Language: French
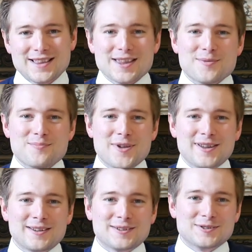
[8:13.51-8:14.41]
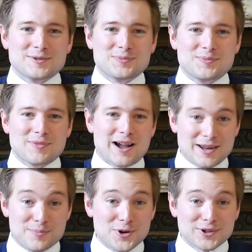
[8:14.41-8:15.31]
mais euh, à
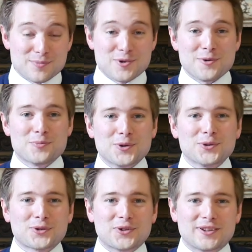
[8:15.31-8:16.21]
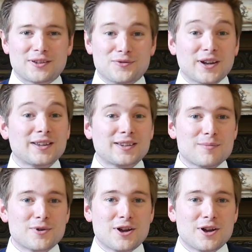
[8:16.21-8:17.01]
l'époque, Napoléon pense que c'est une véritable